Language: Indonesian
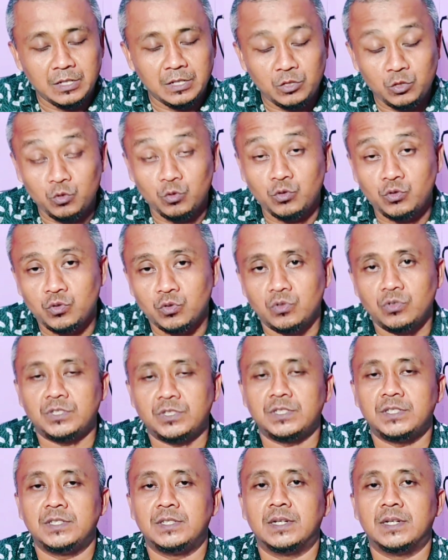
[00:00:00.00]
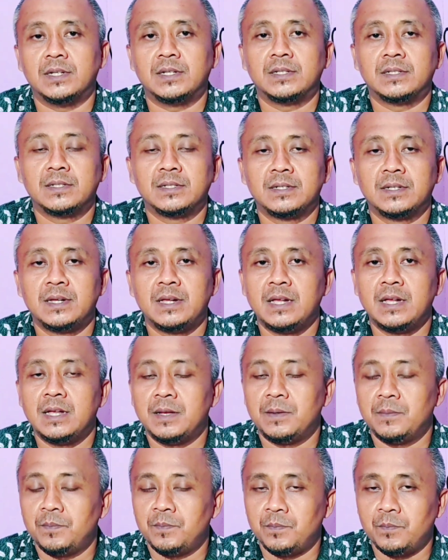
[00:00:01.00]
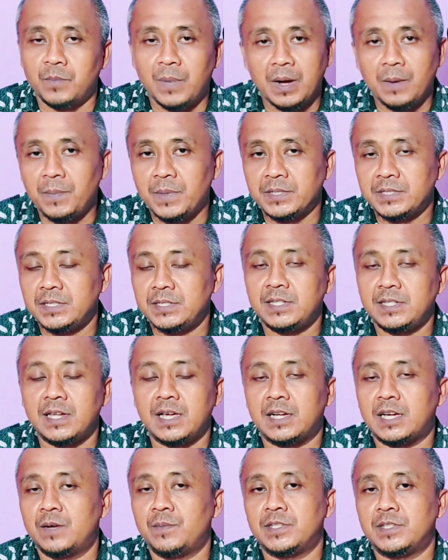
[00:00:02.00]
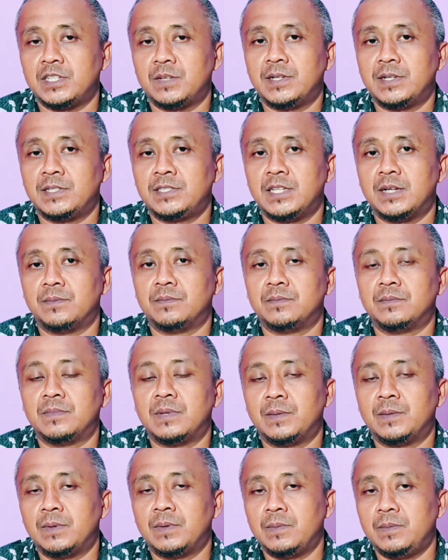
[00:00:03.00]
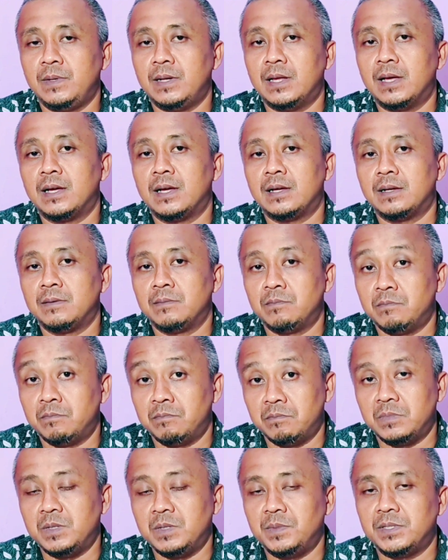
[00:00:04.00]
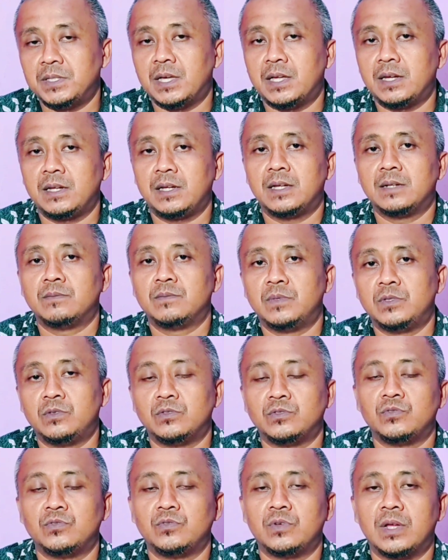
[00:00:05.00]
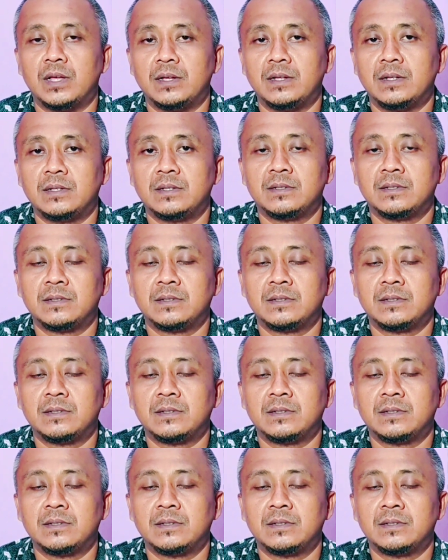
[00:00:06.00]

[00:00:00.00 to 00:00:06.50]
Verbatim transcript: Itu solusinya. Bank pasti tidak akan macam-macam apabila diminta dengan bentuk surat.